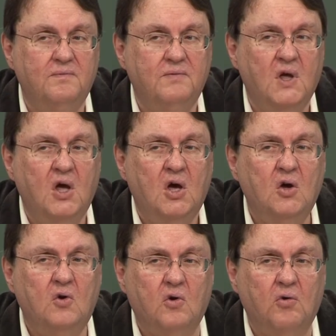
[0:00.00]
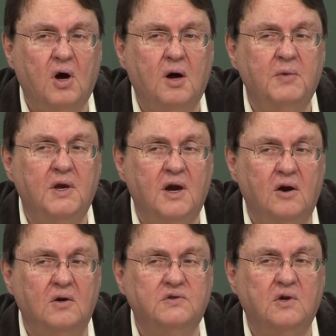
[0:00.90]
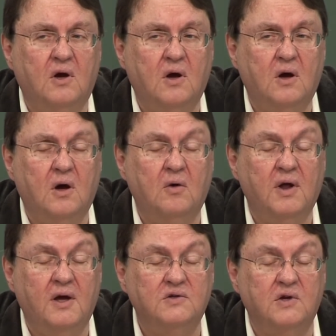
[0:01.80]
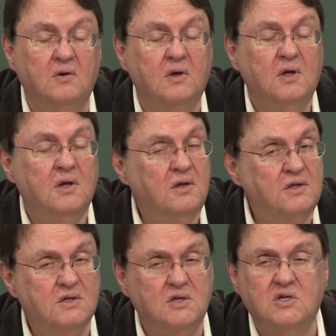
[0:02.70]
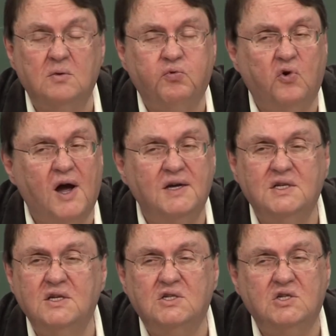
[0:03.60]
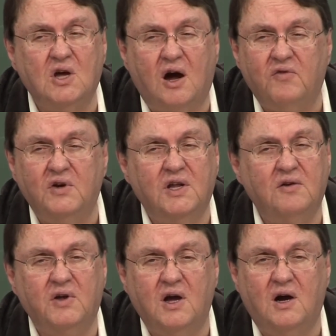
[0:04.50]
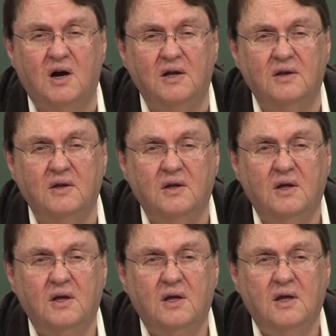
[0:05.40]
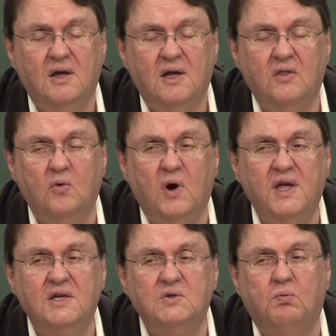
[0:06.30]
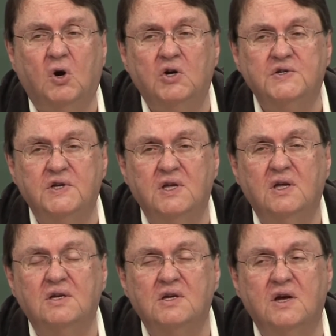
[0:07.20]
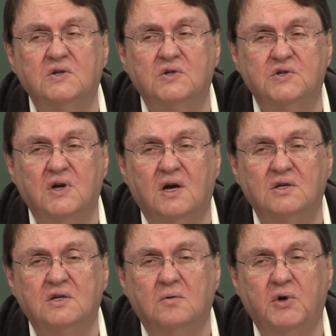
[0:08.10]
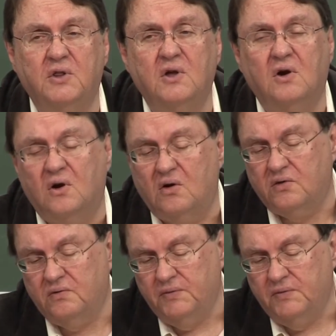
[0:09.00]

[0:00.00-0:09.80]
человека в доме Ирода, человека по имени Манаил, совоспитанника Ирода. Вот как удивительно действует порой Божье владычество,